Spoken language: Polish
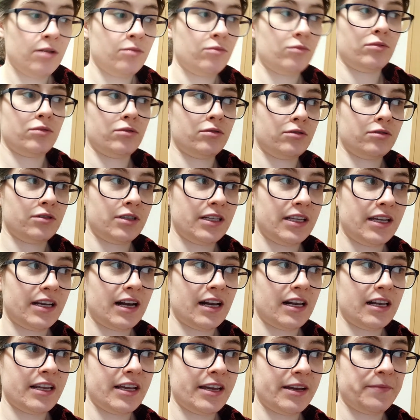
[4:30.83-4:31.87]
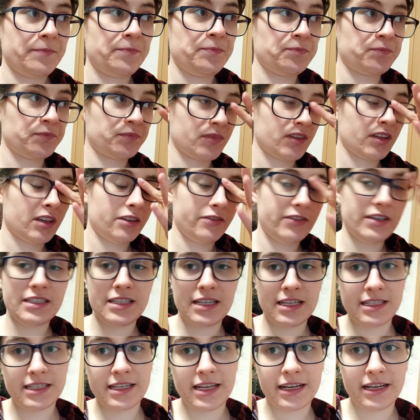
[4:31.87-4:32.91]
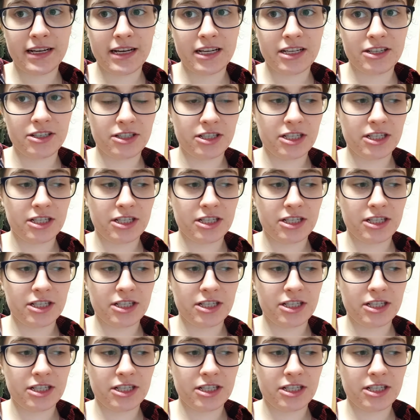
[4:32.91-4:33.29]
Bo generalnie kwestia jest taka,